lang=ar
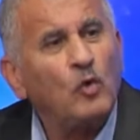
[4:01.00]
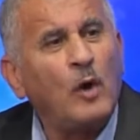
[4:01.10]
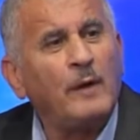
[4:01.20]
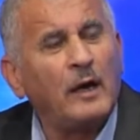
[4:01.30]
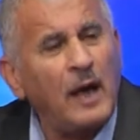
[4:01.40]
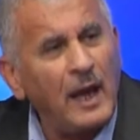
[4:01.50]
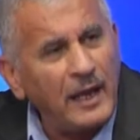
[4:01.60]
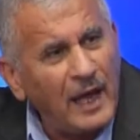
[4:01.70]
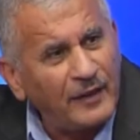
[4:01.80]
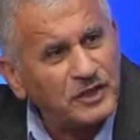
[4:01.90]
وبقاء
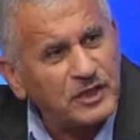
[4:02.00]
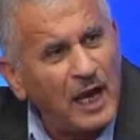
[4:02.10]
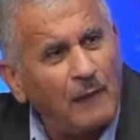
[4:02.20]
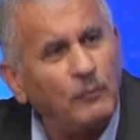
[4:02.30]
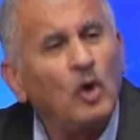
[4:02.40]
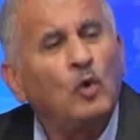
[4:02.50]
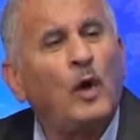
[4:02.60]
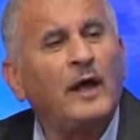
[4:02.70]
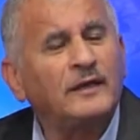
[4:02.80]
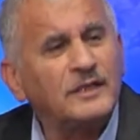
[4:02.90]
هذا الشعب
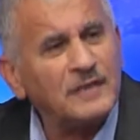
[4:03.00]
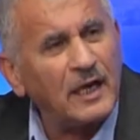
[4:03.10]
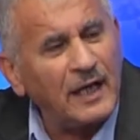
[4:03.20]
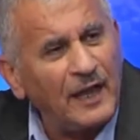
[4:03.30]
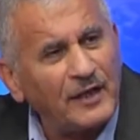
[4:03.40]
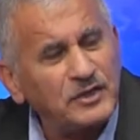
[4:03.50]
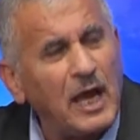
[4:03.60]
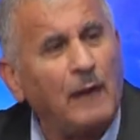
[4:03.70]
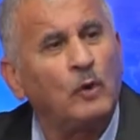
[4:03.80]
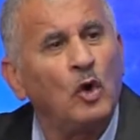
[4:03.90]
وانتصار هذا
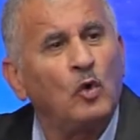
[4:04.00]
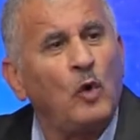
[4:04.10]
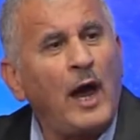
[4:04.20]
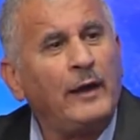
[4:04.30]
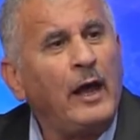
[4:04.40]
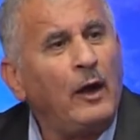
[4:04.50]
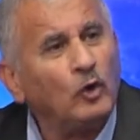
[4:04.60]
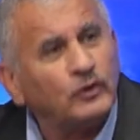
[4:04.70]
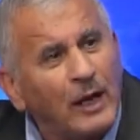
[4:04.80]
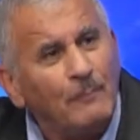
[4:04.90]
الشعب وأنا
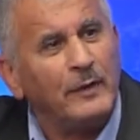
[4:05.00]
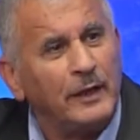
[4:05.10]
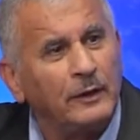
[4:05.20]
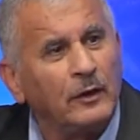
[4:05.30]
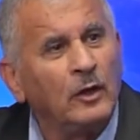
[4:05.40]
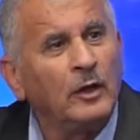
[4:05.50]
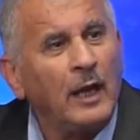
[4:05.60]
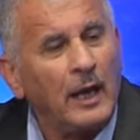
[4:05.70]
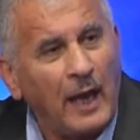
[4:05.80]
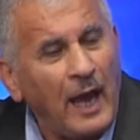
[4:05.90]
أطمئن
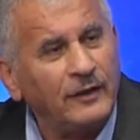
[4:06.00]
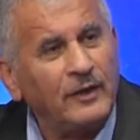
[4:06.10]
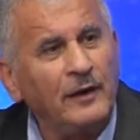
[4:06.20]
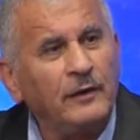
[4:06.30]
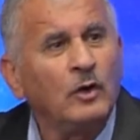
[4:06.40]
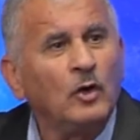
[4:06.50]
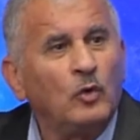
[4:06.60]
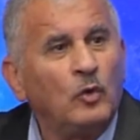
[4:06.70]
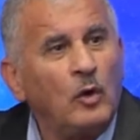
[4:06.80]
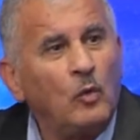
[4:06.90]
أيضا
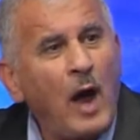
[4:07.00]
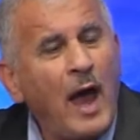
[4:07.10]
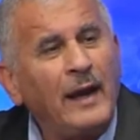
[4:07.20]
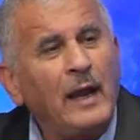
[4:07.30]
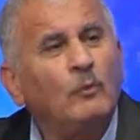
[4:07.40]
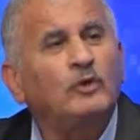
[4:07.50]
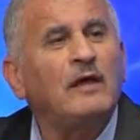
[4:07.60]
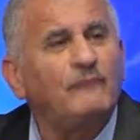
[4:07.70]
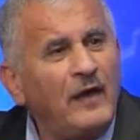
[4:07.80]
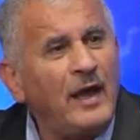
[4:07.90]
وأنا
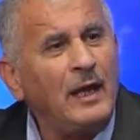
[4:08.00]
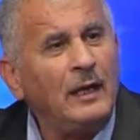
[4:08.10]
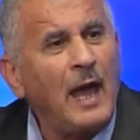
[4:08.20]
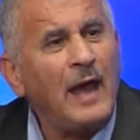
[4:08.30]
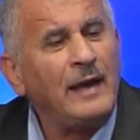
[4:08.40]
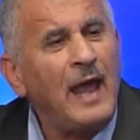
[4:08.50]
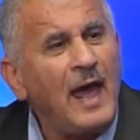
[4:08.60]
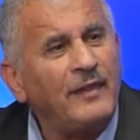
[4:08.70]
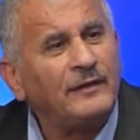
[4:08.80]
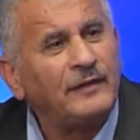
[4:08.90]
متفائل أن
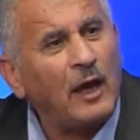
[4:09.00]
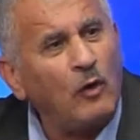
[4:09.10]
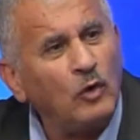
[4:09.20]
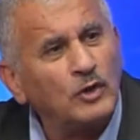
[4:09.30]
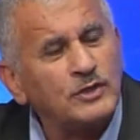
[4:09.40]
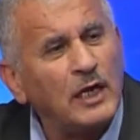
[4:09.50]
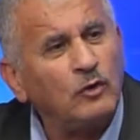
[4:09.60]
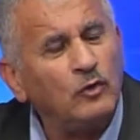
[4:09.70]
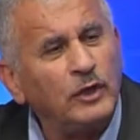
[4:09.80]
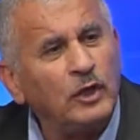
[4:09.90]
هذا التغول
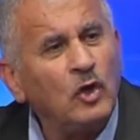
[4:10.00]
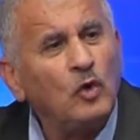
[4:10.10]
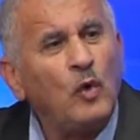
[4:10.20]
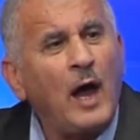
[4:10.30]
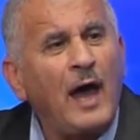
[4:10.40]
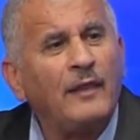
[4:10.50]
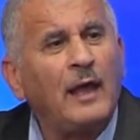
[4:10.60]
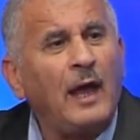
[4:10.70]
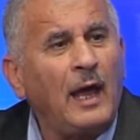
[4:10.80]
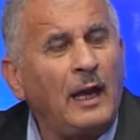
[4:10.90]
الصهيوني وهذا